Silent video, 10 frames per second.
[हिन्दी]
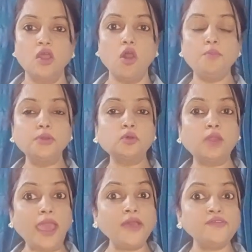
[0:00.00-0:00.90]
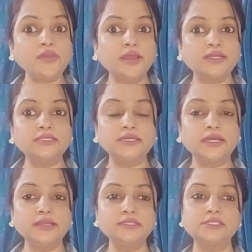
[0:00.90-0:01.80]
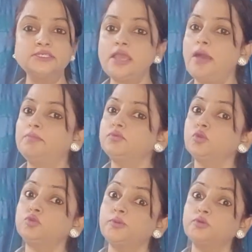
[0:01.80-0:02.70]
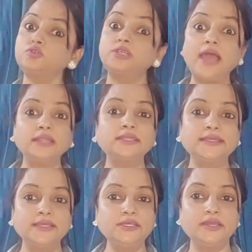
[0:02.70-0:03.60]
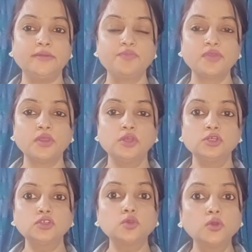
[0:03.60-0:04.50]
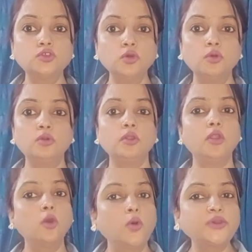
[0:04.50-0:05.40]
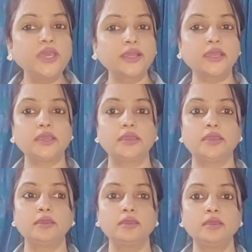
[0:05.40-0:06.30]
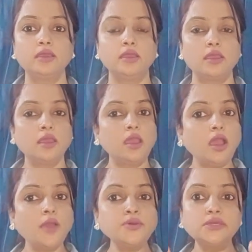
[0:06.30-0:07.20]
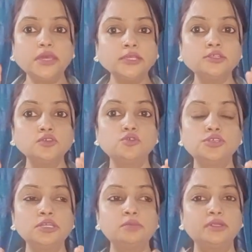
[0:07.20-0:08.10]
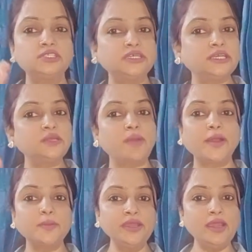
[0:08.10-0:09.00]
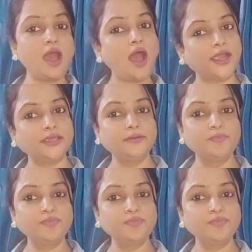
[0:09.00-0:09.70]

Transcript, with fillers: और बिल्कुल ऐसी हरकतें कर रहे थे जैसे हम तो तुम्हें कुछ दिलाते ही नहीं है सोचो लोग क्या कहेंगे अब ये सिचुएशन बच्चे के दिमाग में आ गई